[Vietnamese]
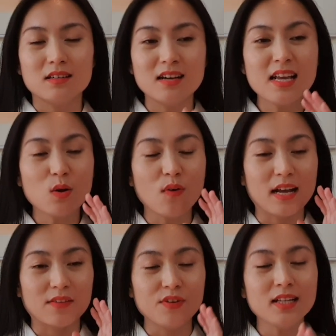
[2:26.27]
Đây không phải
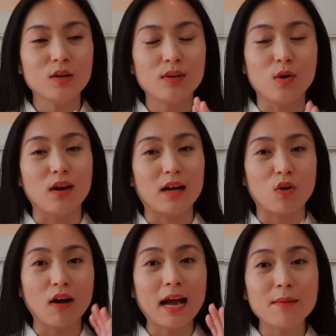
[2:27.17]
là viết theo kiểu là
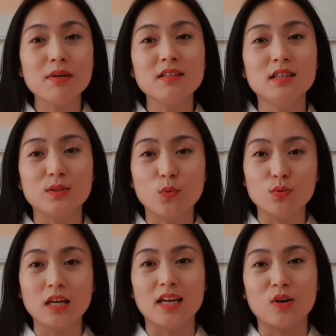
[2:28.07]
có hai mươi người cụ
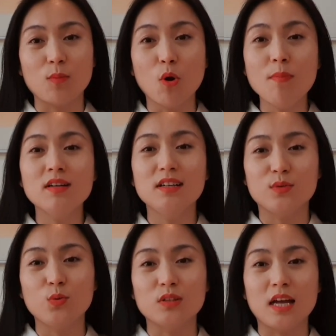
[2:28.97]
thể, có bốn mươi người
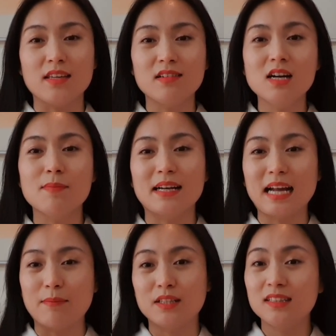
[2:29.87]
cụ thể, những người bạn
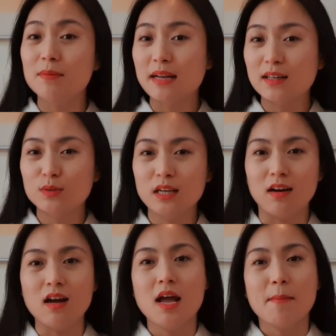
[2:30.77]
cảm thấy tiềm năng đâu nhá.